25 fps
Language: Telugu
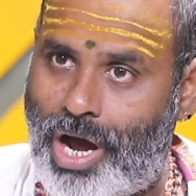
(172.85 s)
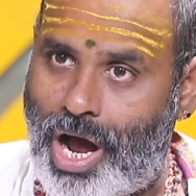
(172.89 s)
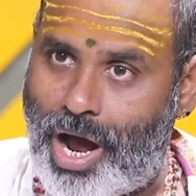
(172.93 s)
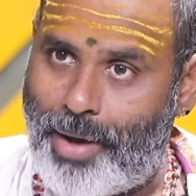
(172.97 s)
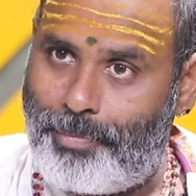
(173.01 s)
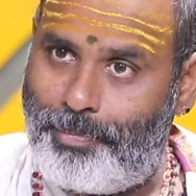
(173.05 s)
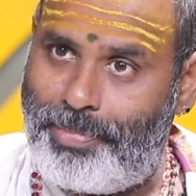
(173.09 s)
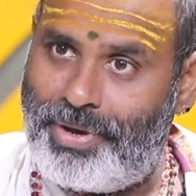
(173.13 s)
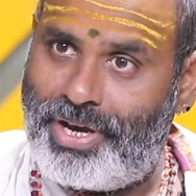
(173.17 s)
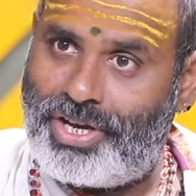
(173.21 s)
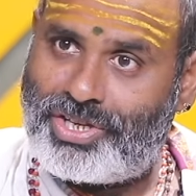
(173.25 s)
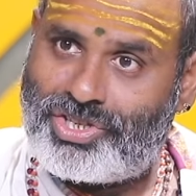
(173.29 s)
ఆ
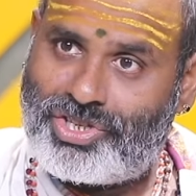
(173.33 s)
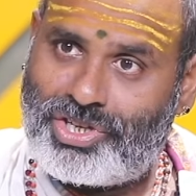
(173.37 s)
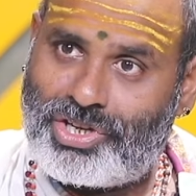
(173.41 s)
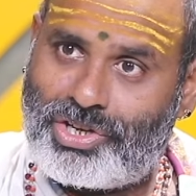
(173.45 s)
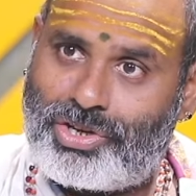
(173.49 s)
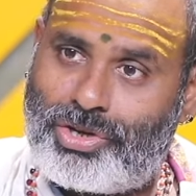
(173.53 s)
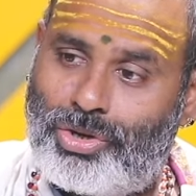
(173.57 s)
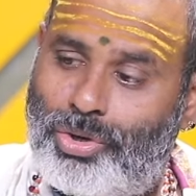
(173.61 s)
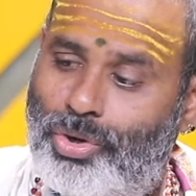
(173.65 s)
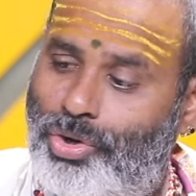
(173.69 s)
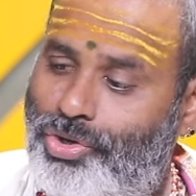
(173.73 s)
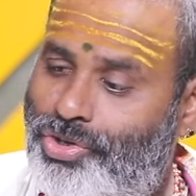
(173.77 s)
బేస్
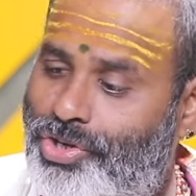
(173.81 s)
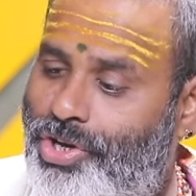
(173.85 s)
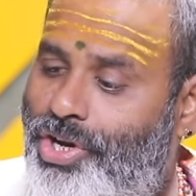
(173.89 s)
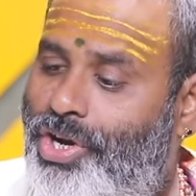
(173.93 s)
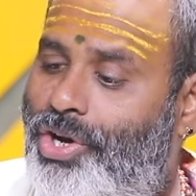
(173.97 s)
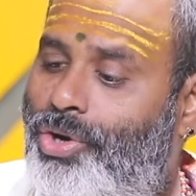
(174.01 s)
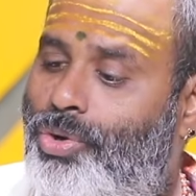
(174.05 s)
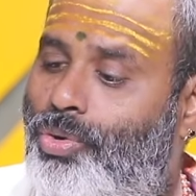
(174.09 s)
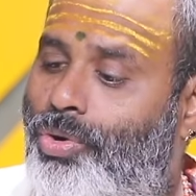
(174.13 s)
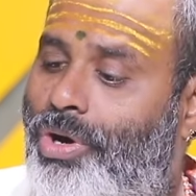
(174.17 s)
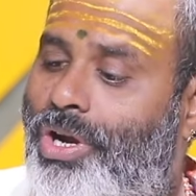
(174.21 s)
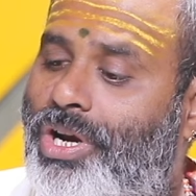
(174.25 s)
సంఖ్యలో
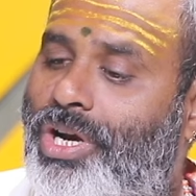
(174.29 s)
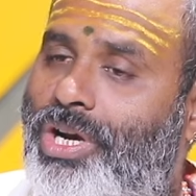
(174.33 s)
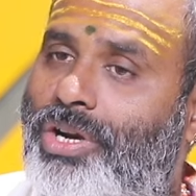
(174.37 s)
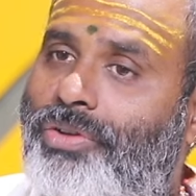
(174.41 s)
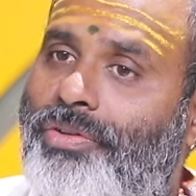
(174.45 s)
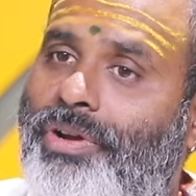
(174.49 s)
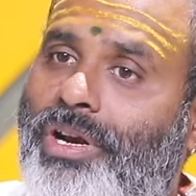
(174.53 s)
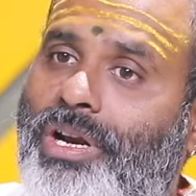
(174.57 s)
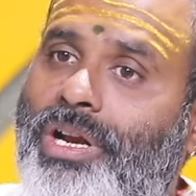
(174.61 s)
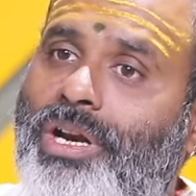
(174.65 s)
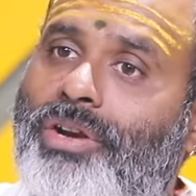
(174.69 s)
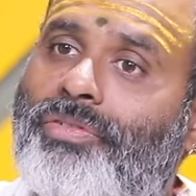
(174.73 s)
ఏడు అనే
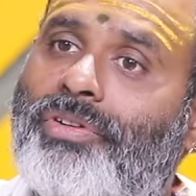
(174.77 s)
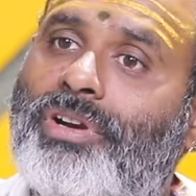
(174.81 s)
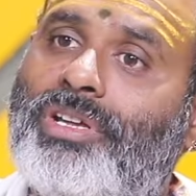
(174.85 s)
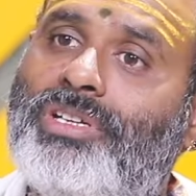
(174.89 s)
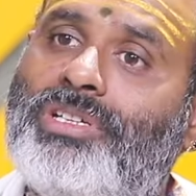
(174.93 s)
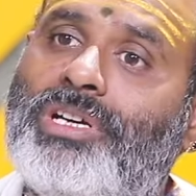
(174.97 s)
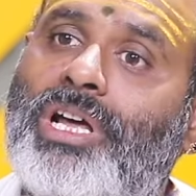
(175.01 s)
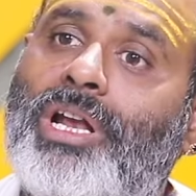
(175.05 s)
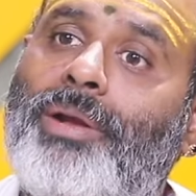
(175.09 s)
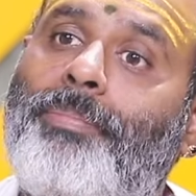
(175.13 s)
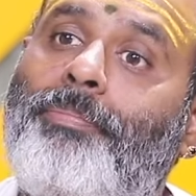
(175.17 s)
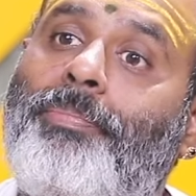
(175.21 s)

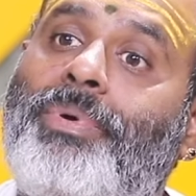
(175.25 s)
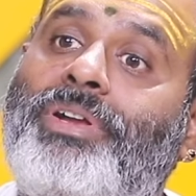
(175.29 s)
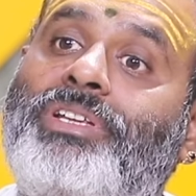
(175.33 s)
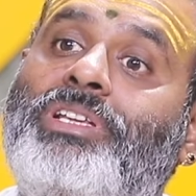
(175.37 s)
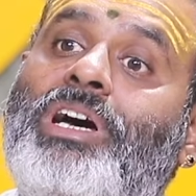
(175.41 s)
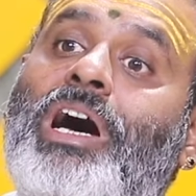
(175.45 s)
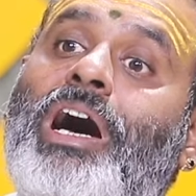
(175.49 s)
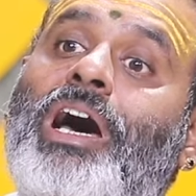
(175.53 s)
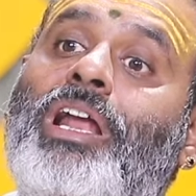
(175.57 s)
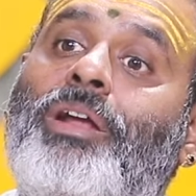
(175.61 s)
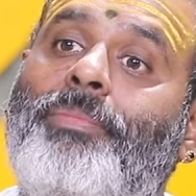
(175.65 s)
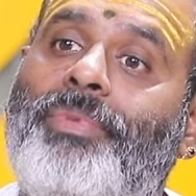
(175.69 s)
అనేటువంటిది చాలా
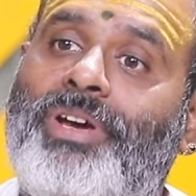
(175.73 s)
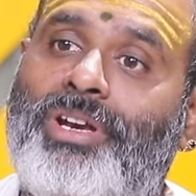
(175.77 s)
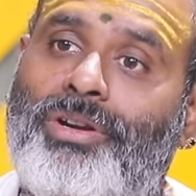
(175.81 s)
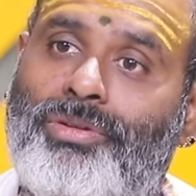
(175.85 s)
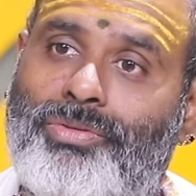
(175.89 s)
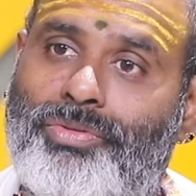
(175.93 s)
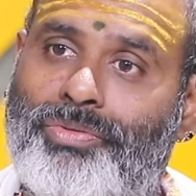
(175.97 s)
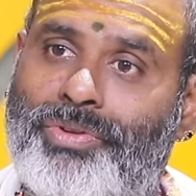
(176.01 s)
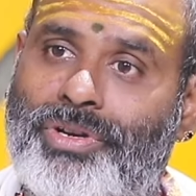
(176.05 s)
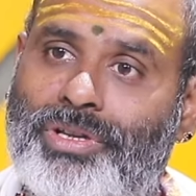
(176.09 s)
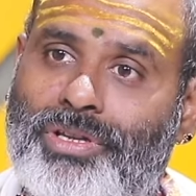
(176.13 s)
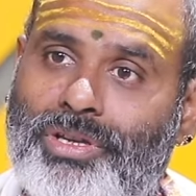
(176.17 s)

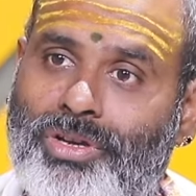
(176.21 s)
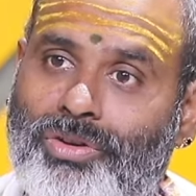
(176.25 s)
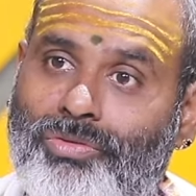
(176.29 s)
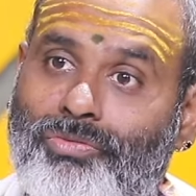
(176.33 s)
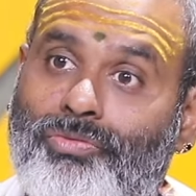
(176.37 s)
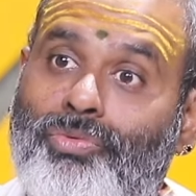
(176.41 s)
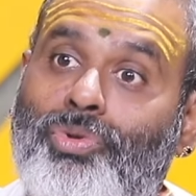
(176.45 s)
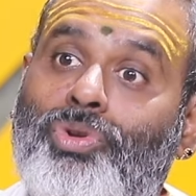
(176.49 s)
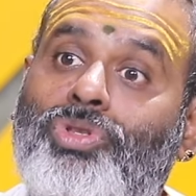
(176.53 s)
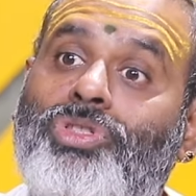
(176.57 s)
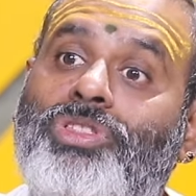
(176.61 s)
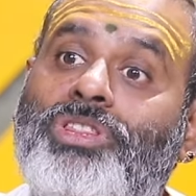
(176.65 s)
ప్రధానమైనటువంటిది
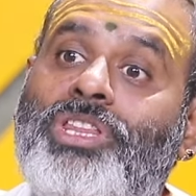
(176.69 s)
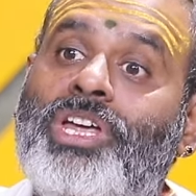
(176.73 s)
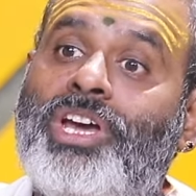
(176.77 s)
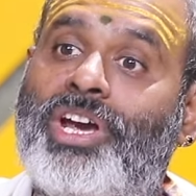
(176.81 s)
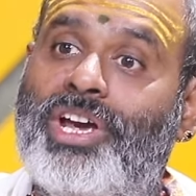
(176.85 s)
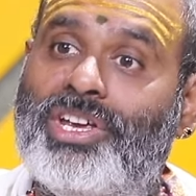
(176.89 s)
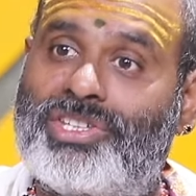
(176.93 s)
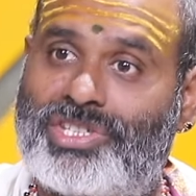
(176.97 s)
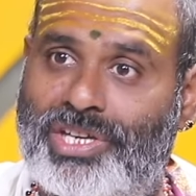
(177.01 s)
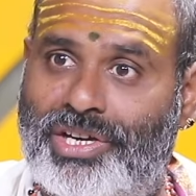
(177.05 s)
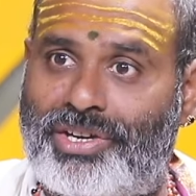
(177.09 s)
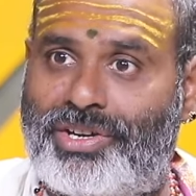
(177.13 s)

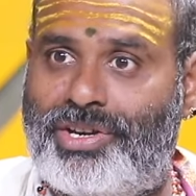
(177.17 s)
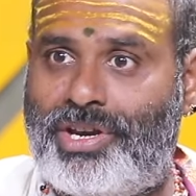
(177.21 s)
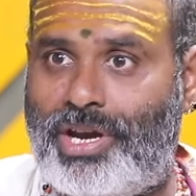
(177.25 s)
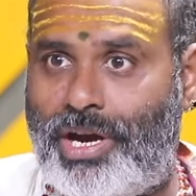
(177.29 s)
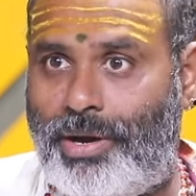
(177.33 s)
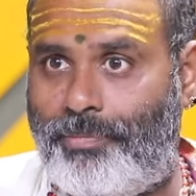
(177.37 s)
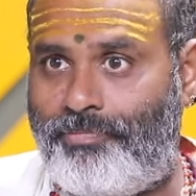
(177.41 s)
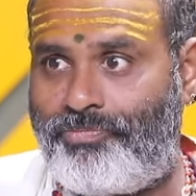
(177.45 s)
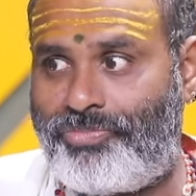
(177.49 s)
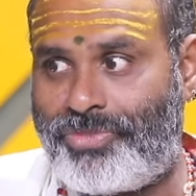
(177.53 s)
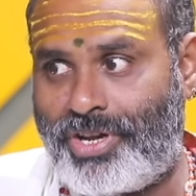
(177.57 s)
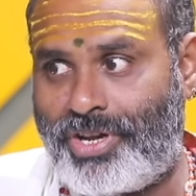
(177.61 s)
వృద్ధికి సంఖ్య